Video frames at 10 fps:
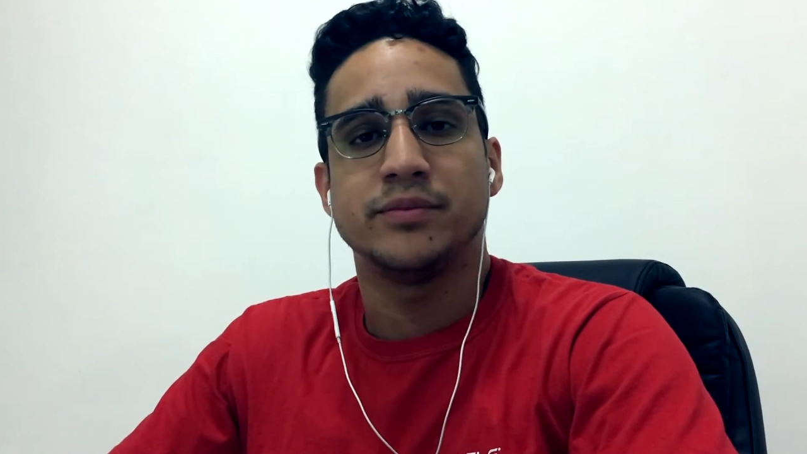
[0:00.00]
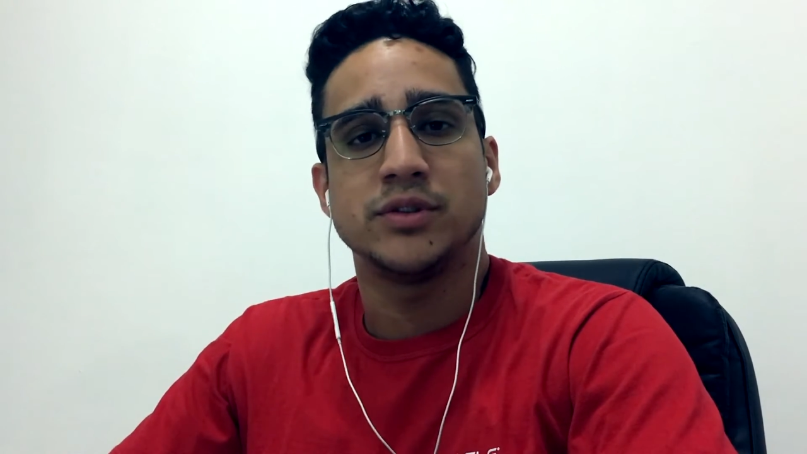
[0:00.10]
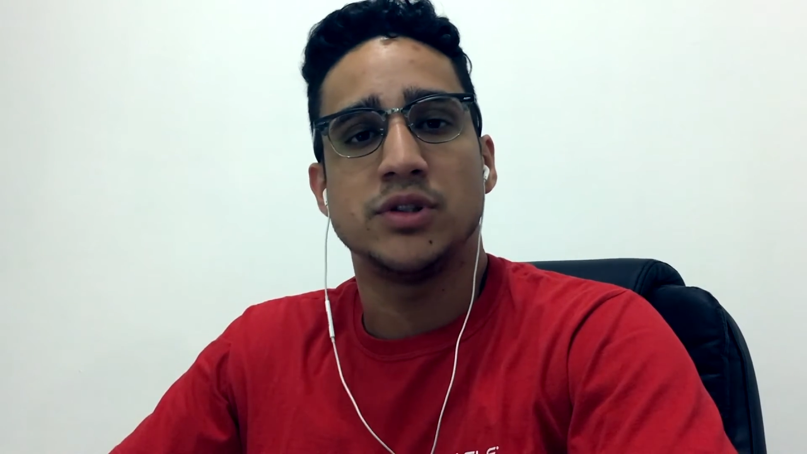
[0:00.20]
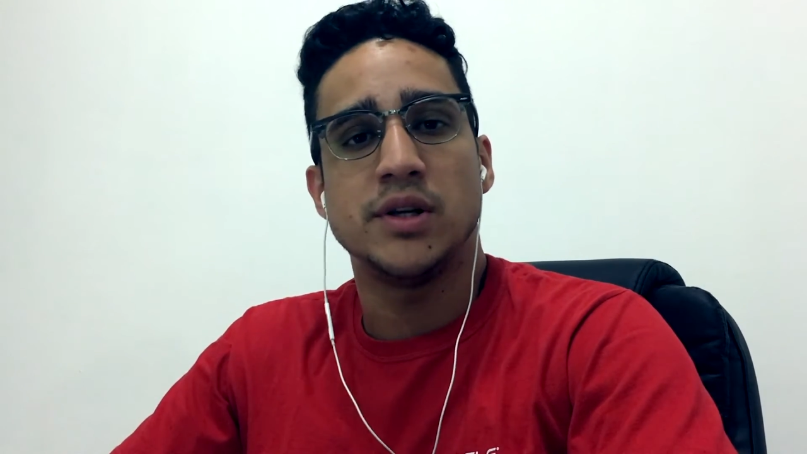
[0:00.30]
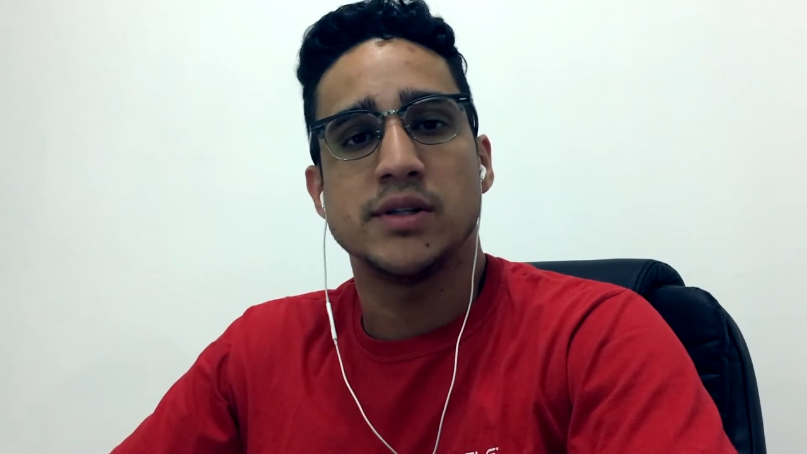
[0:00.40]

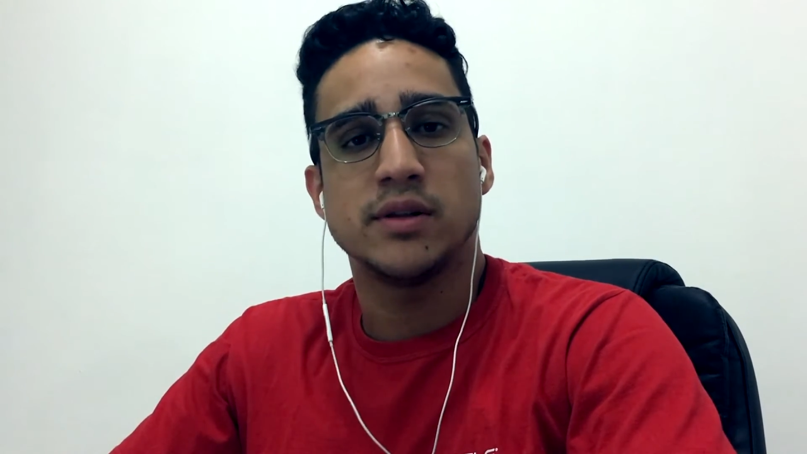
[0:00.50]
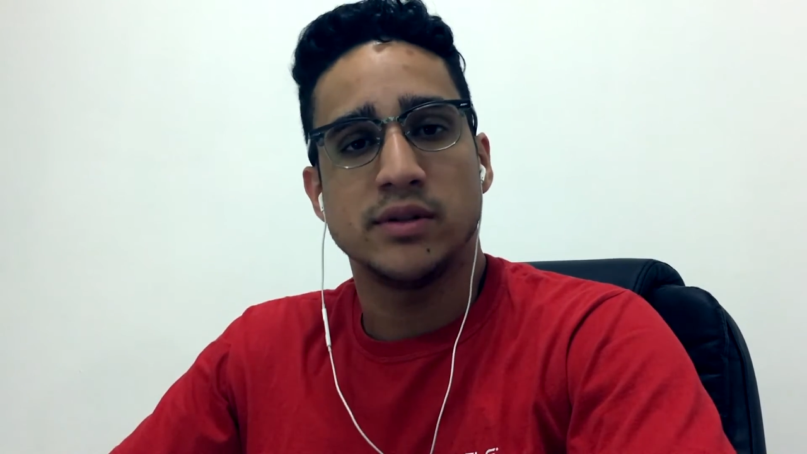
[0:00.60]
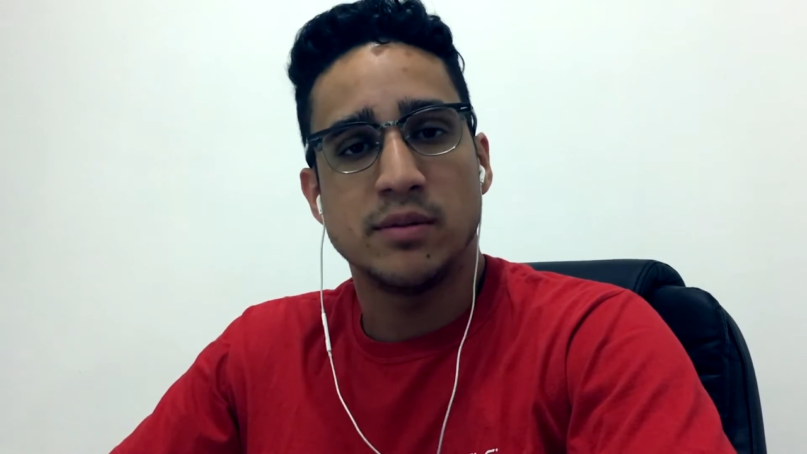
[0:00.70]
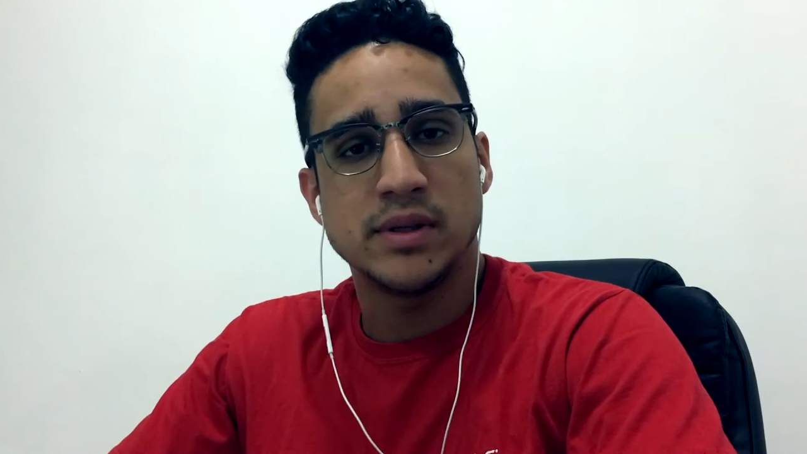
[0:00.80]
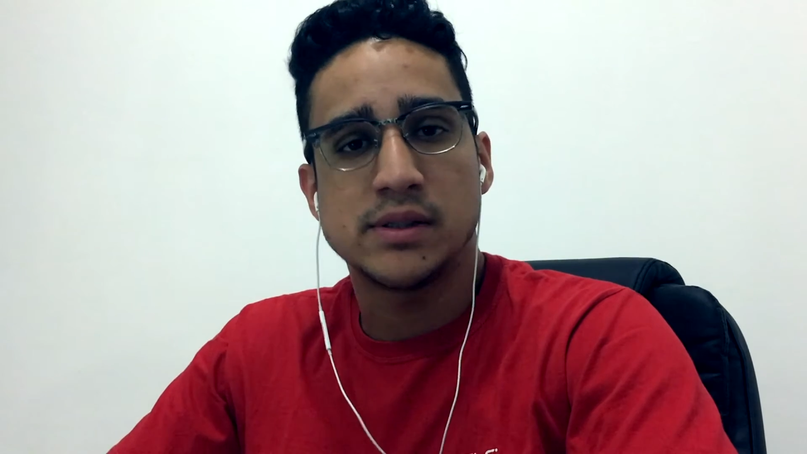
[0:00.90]
utilizando o
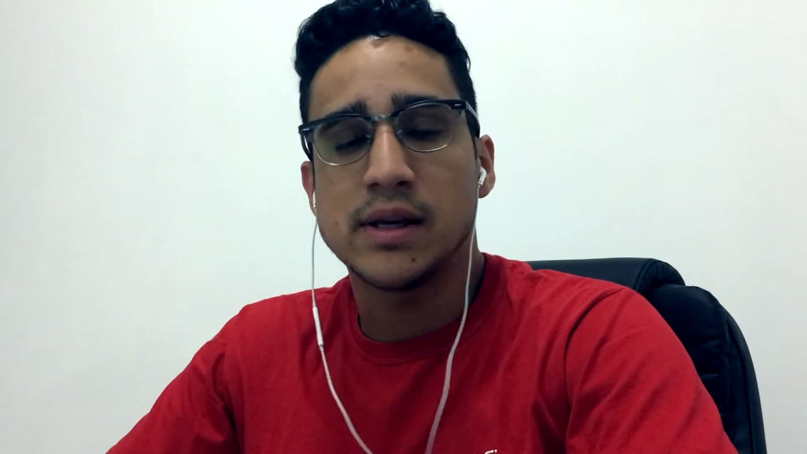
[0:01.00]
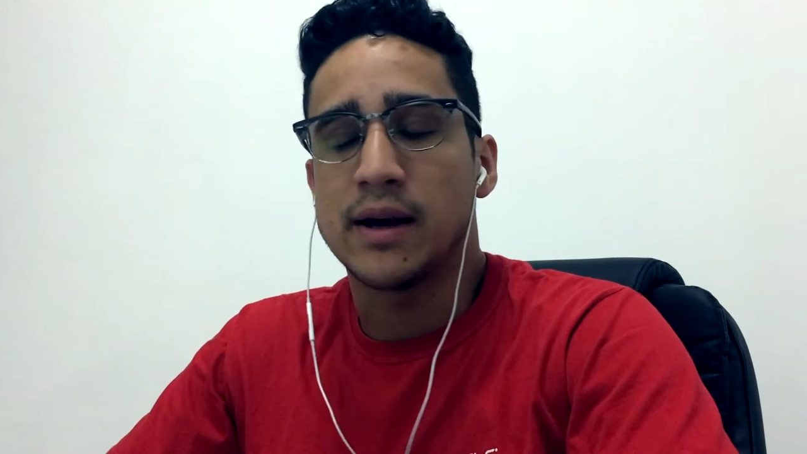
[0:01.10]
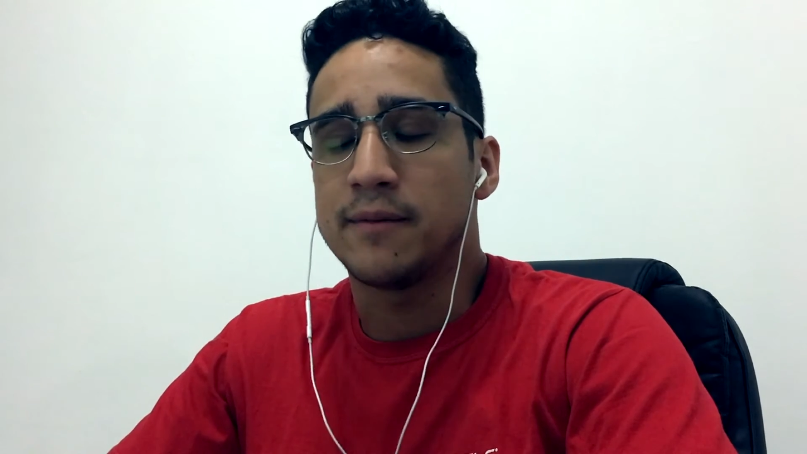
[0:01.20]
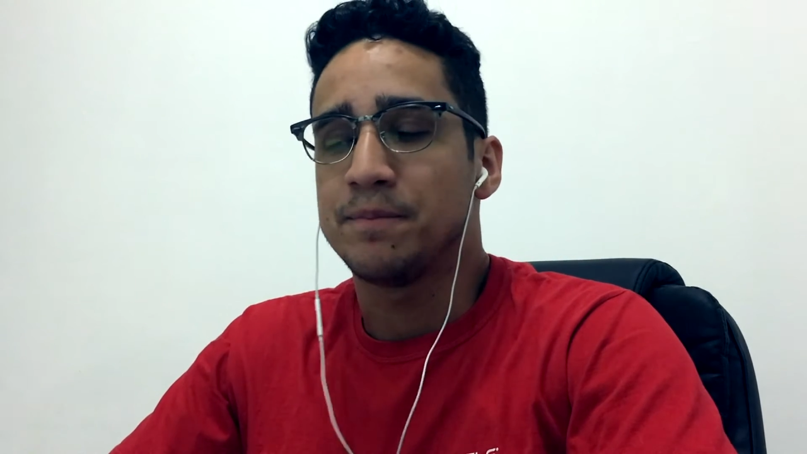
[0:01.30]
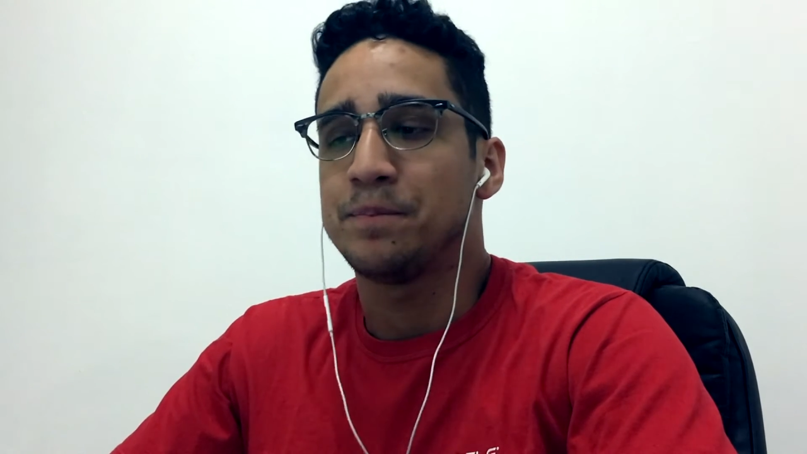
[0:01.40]
DBCA.